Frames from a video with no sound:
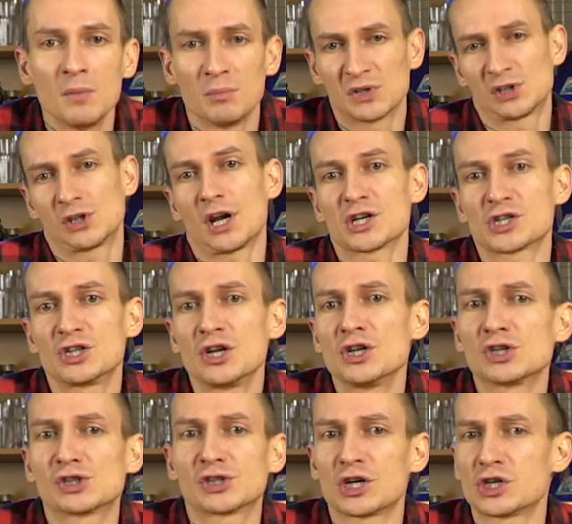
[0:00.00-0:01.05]

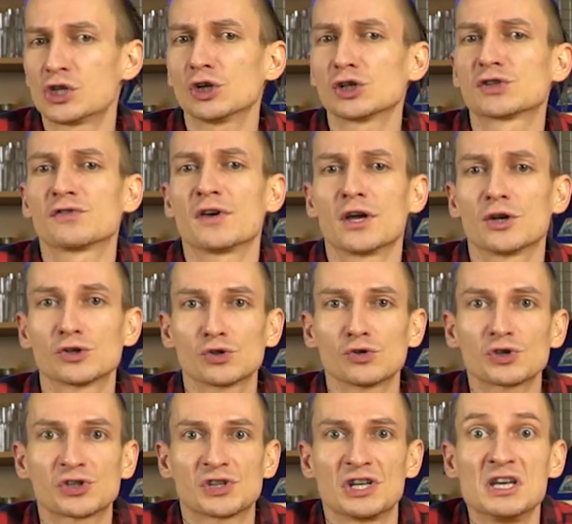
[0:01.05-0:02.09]
Месторождение стащило свои
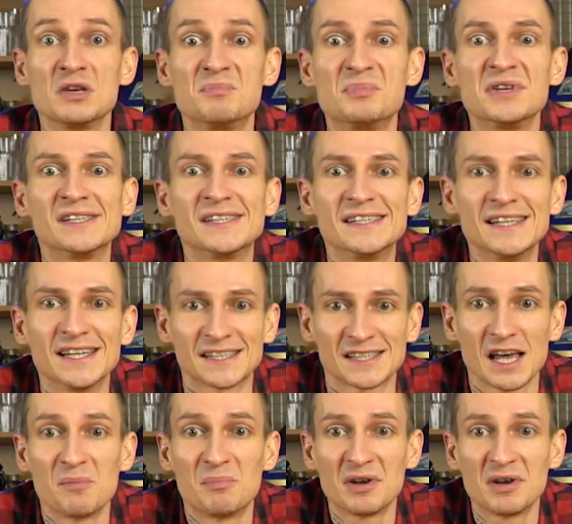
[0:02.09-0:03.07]
ресурсы и пиздец.